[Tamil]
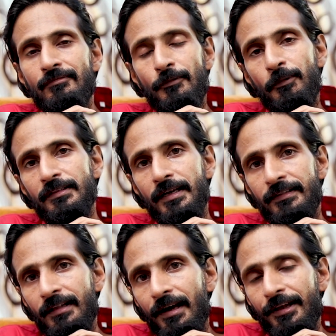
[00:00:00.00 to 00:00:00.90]

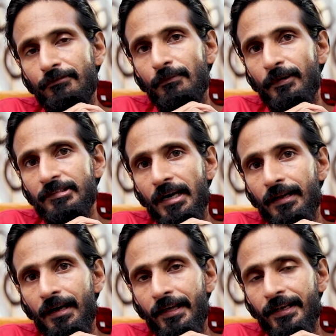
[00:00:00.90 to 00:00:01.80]
முப்பத்தைந்தாயிரம் முப்பத்தி
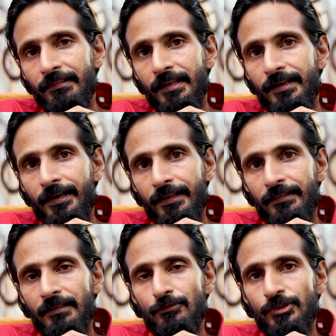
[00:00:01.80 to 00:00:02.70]
ஆறாயிரத்தை
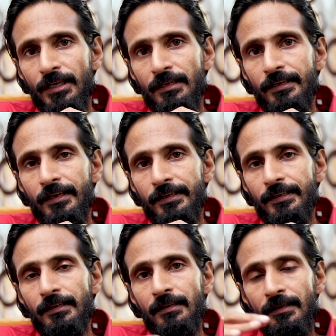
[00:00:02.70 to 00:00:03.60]
கடந்து முதல்
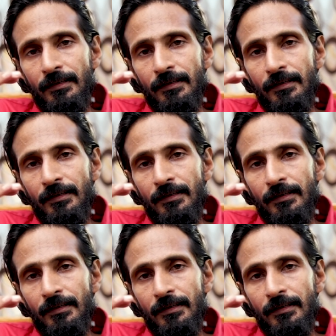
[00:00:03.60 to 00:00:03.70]
நிலையில்